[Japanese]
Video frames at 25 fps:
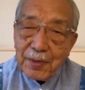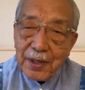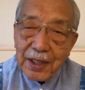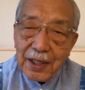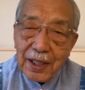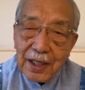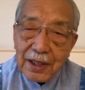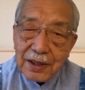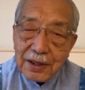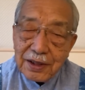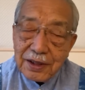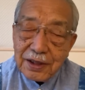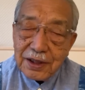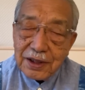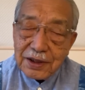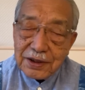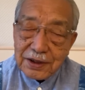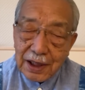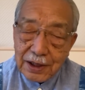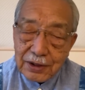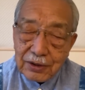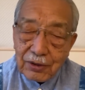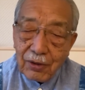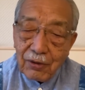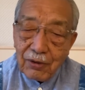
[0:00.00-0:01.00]
米金利
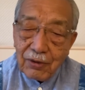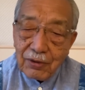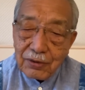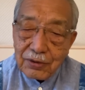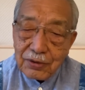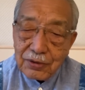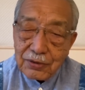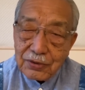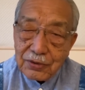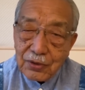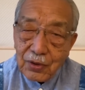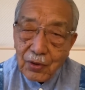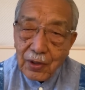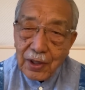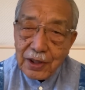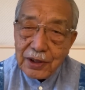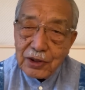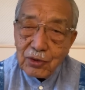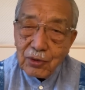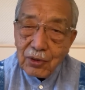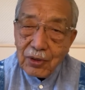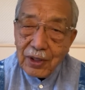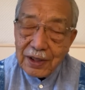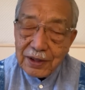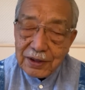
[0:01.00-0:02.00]
差というのが
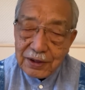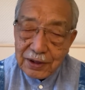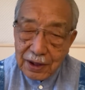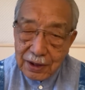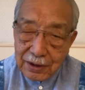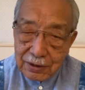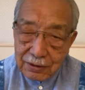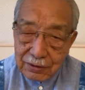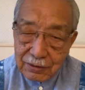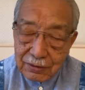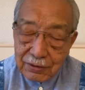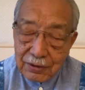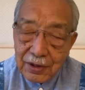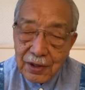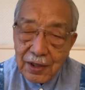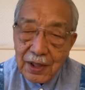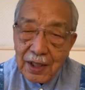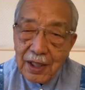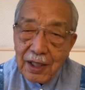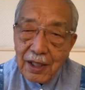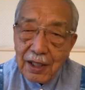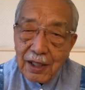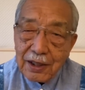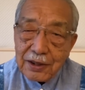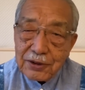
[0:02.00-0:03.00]
広がっていく。
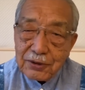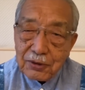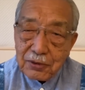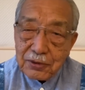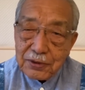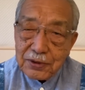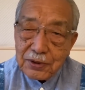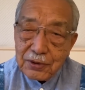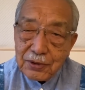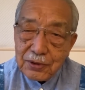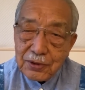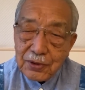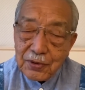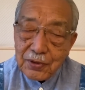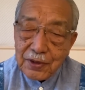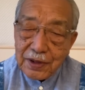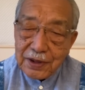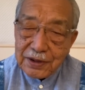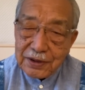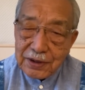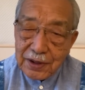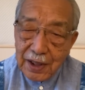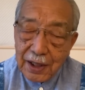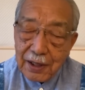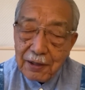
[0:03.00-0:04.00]
えー、そうすると
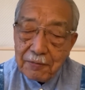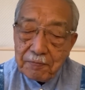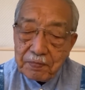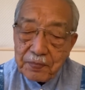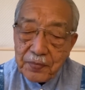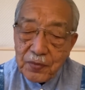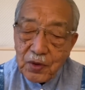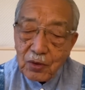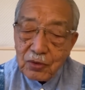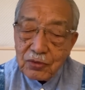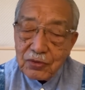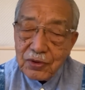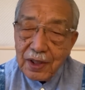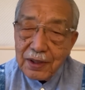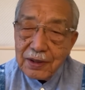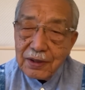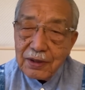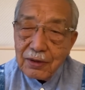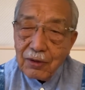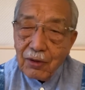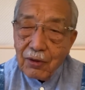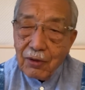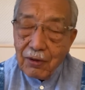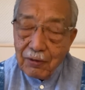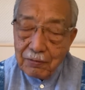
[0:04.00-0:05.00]
ですね、ドル
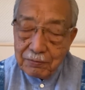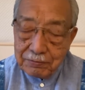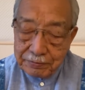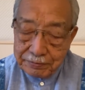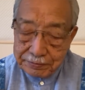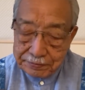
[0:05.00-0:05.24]
円の